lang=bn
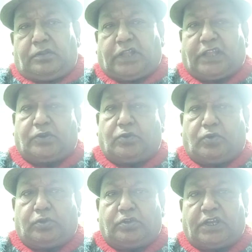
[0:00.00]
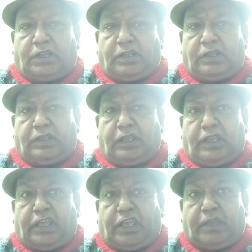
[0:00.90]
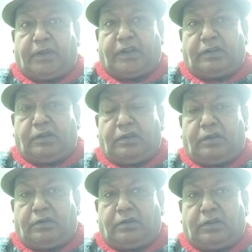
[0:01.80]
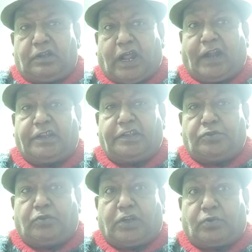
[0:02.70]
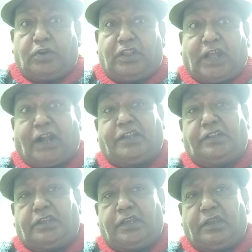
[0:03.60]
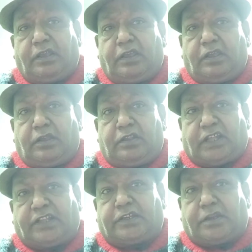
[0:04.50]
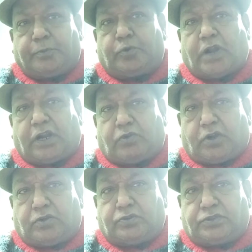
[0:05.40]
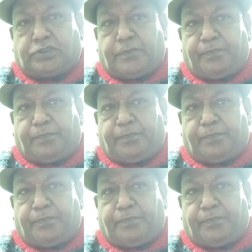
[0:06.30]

তাতেও হলো না এবার লাঠি জোগাড় করে লাঠি দিয়ে তাদেরকে প্রহার করা হচ্ছে